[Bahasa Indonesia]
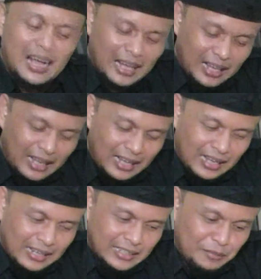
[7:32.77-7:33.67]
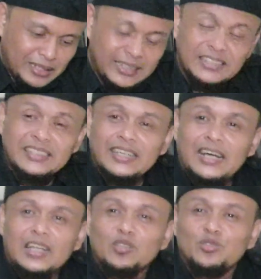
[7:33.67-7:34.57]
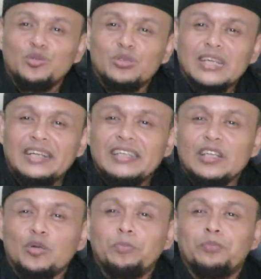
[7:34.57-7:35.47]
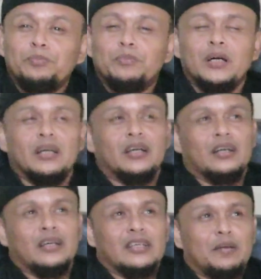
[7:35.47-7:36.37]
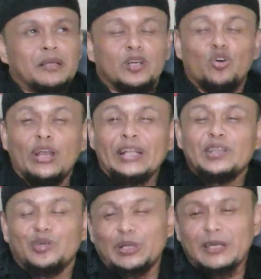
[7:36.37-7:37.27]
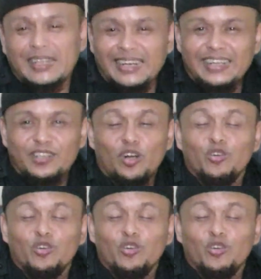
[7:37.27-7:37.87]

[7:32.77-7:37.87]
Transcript: uh, namanya DC atau juru tagih atau uh, namanya kolektor ya.